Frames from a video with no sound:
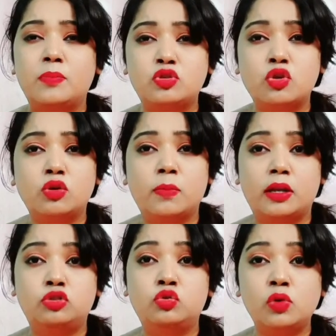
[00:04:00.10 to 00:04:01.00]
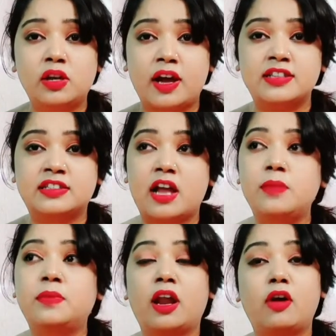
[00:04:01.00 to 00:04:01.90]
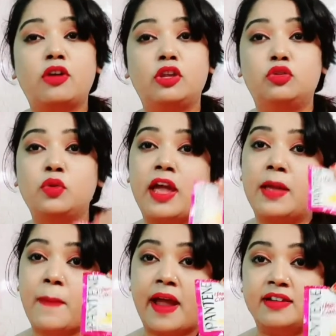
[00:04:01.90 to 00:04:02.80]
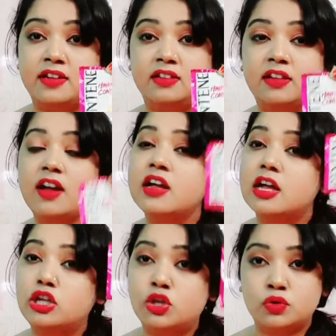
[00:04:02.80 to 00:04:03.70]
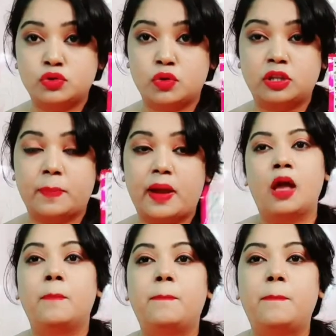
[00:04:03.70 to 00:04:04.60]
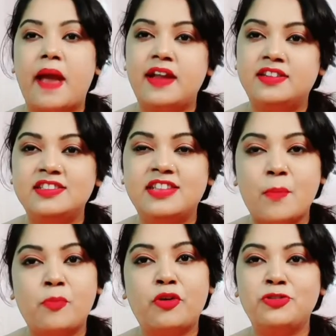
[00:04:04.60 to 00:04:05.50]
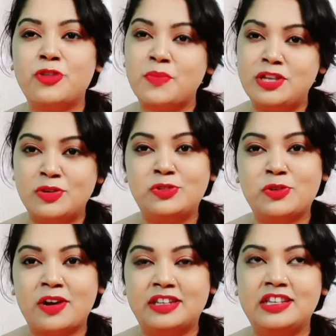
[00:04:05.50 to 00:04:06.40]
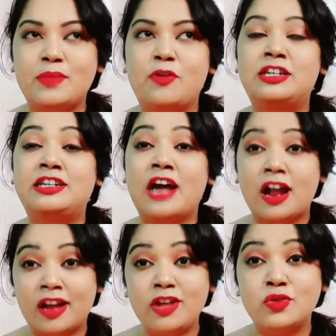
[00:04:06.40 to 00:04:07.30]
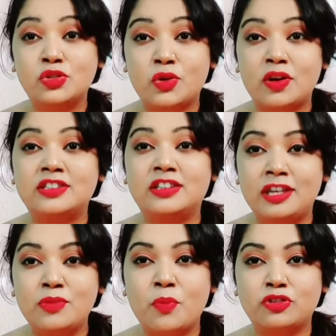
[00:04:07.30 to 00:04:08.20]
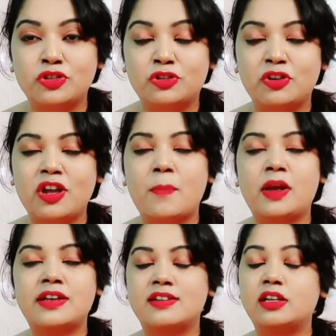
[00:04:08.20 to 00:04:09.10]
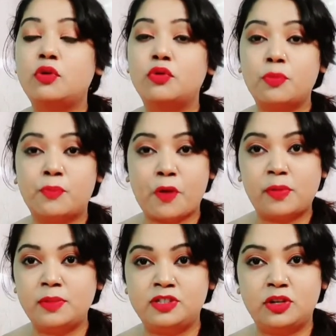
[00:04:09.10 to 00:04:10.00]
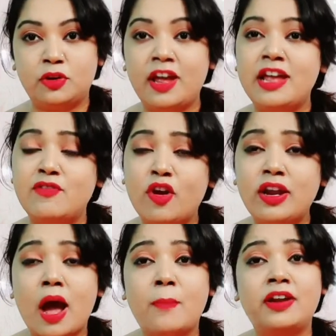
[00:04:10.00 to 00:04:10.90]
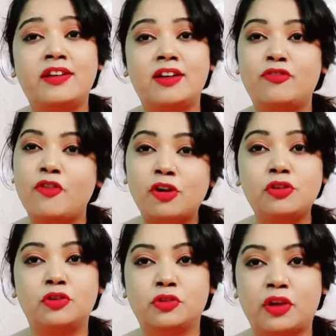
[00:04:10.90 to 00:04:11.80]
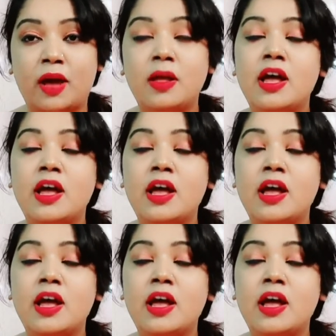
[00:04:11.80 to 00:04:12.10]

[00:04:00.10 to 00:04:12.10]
ভীষণ মানে চুল কায় স্ক্যাল্প তারাও কিন্তু এই প্যান্টিনটা ইউজ করতে পারবে প্যান্টিন শ্যাম্পু কিন্তু আমি ইউজ করেছি এবং টানা ইউজ করেছি তিন বছর ধরে আমার হেয়ারে কোনো প্রবলেম ছিল না ইভেন আমার হেয়ার ফলও হতো না